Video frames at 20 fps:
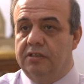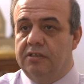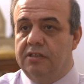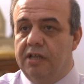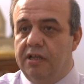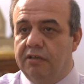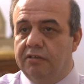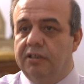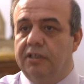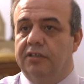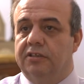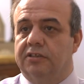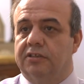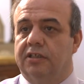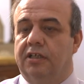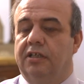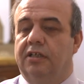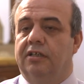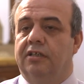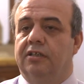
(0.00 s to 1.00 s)

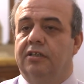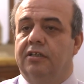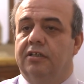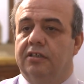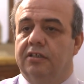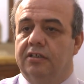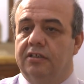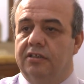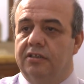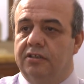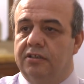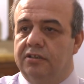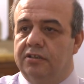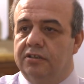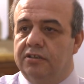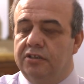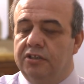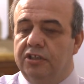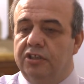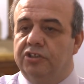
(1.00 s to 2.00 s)
neredeyse e,
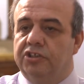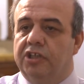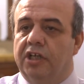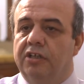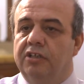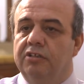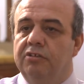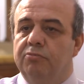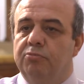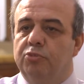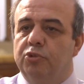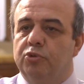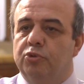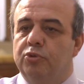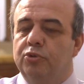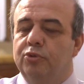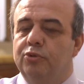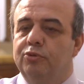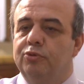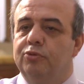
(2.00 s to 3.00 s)
ilçenin
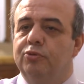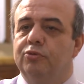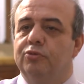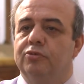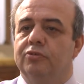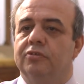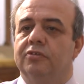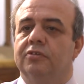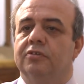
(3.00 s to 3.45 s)
bütün